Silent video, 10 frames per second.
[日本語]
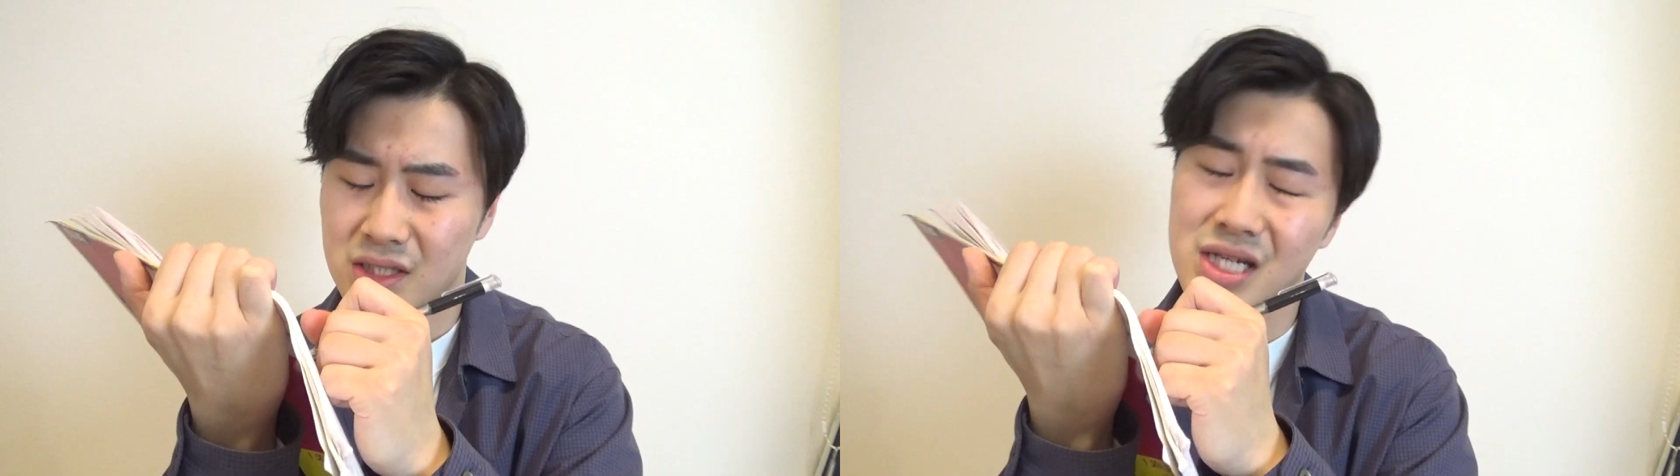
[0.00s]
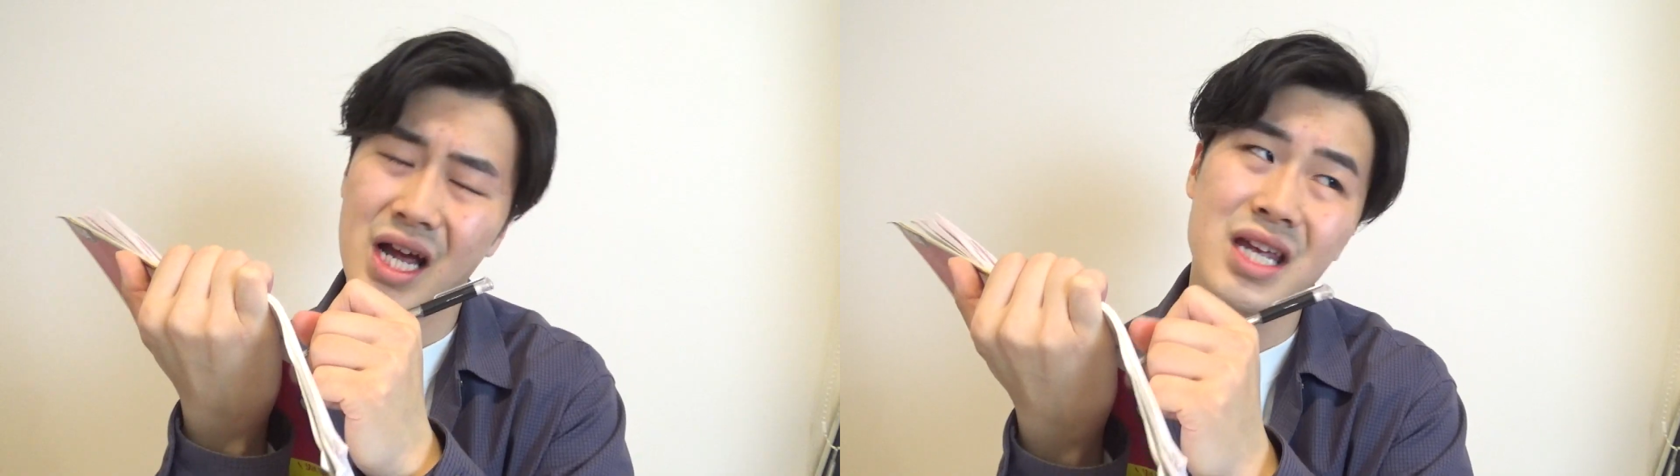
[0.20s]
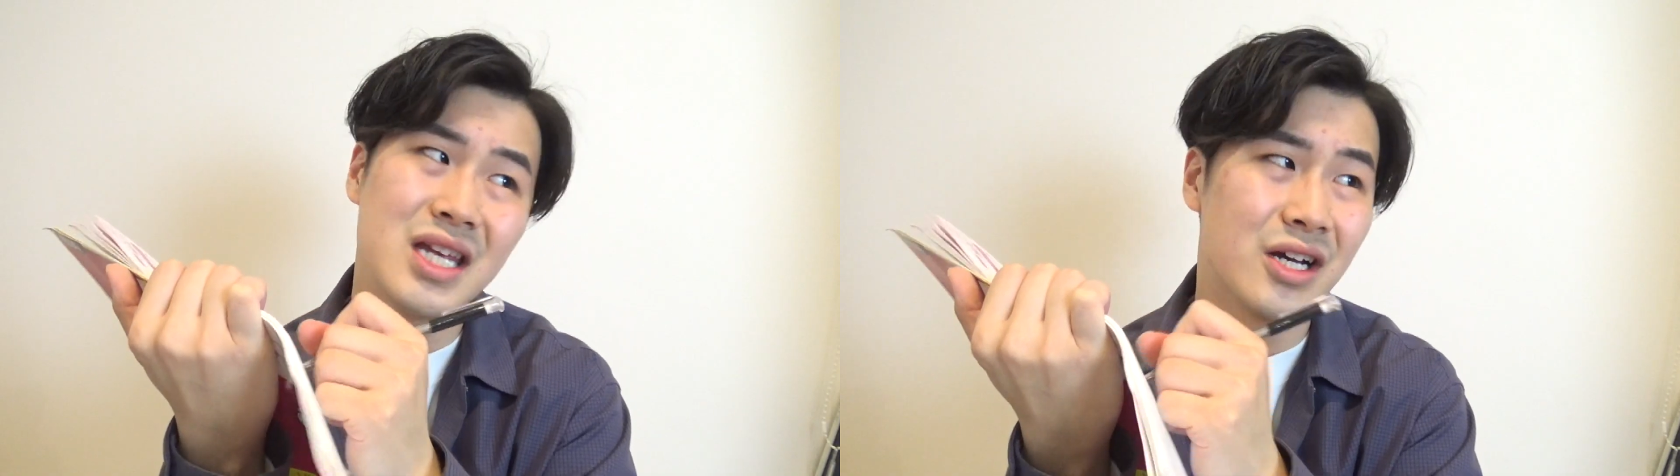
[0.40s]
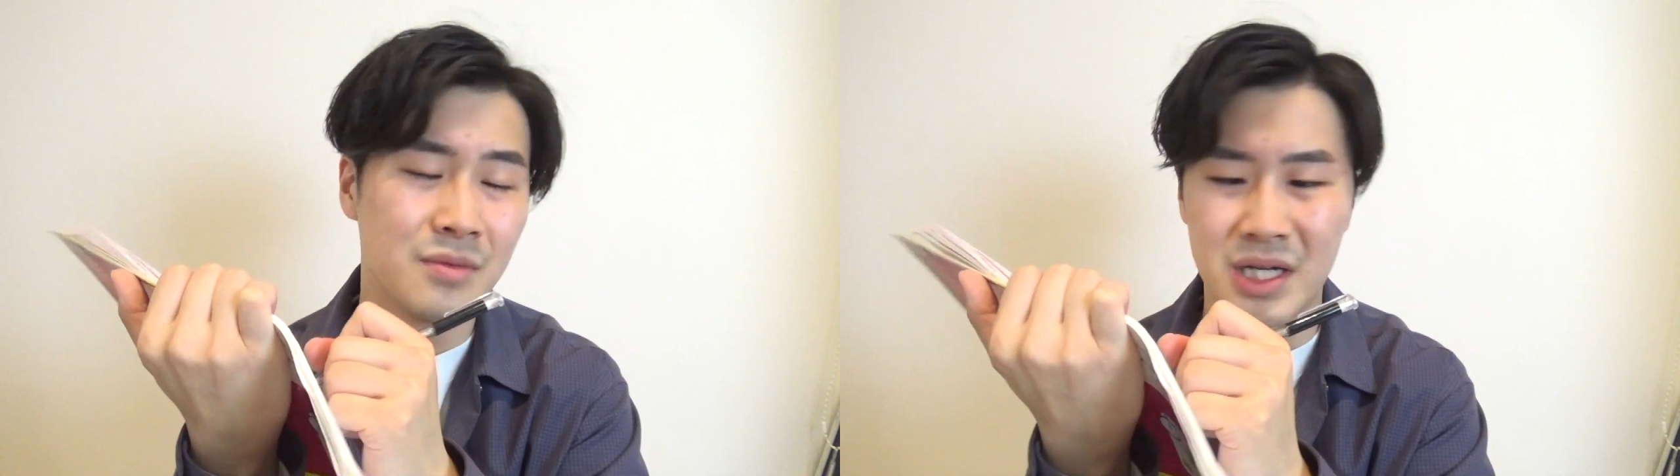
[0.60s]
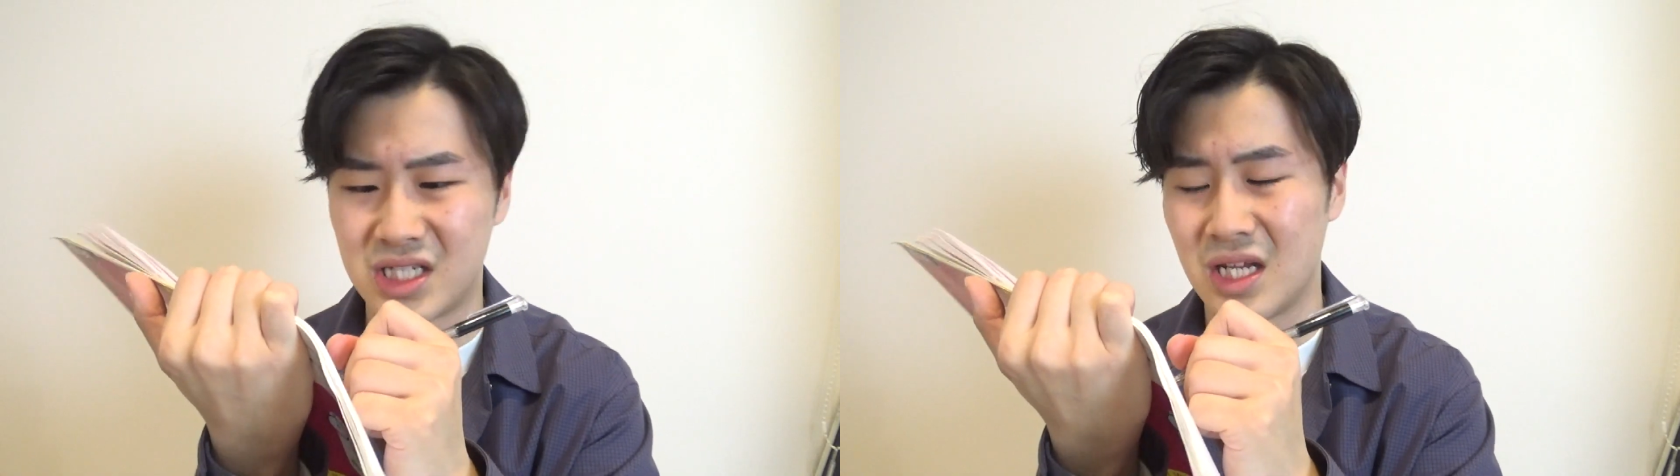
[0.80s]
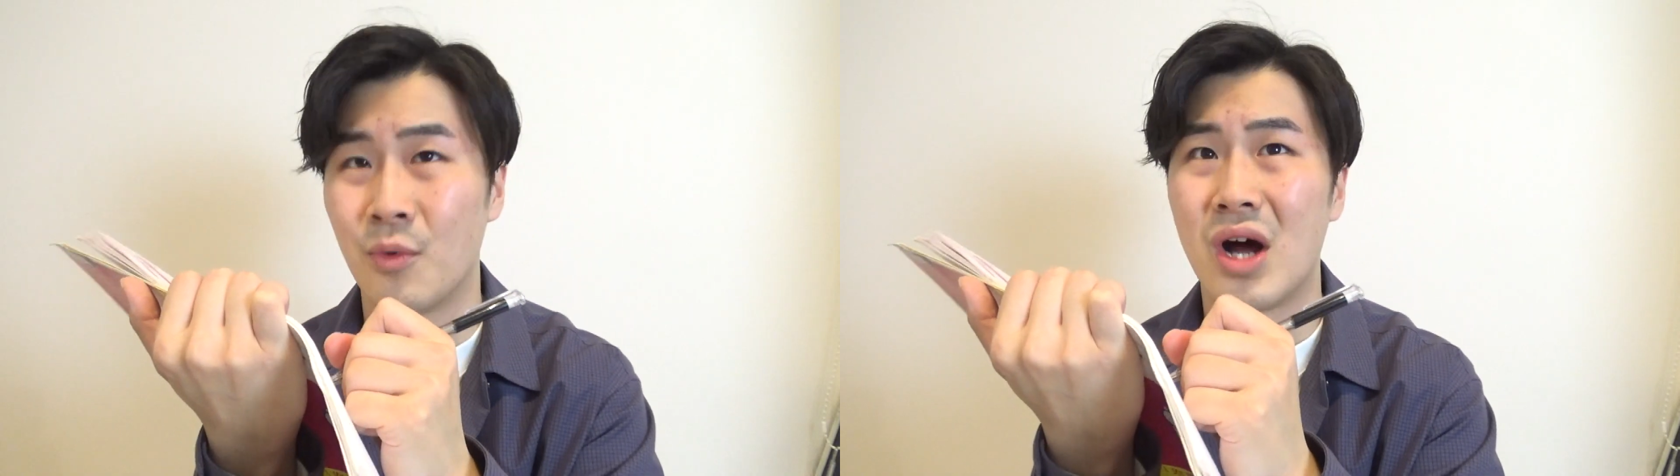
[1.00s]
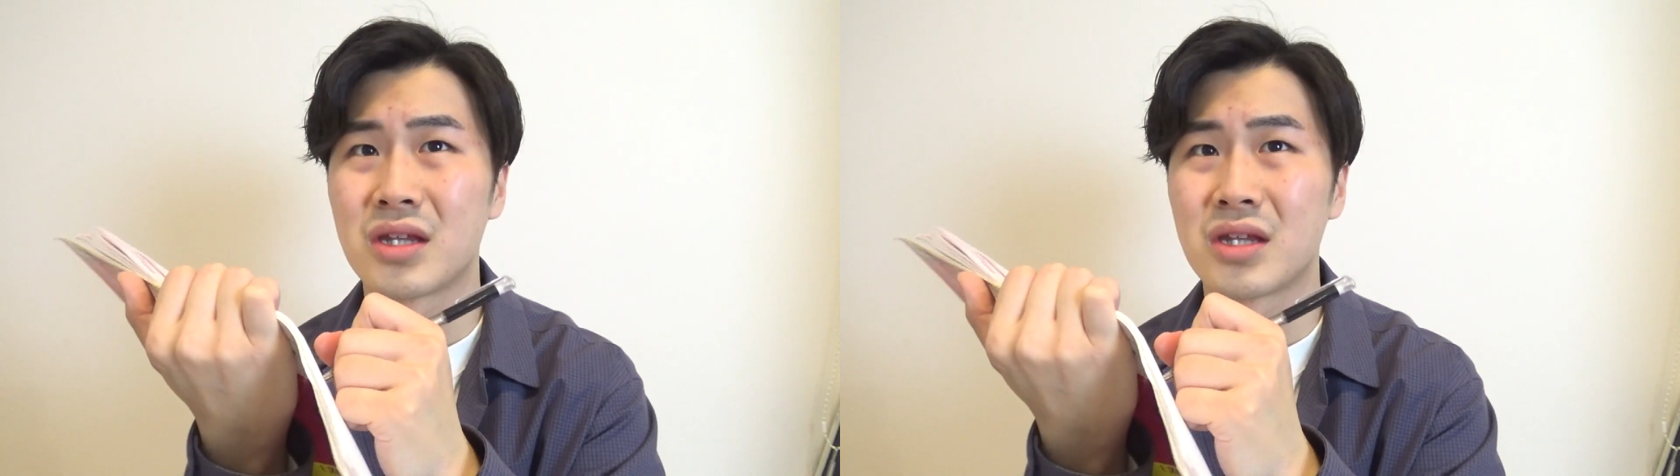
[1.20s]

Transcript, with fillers: 最悪マジで、もう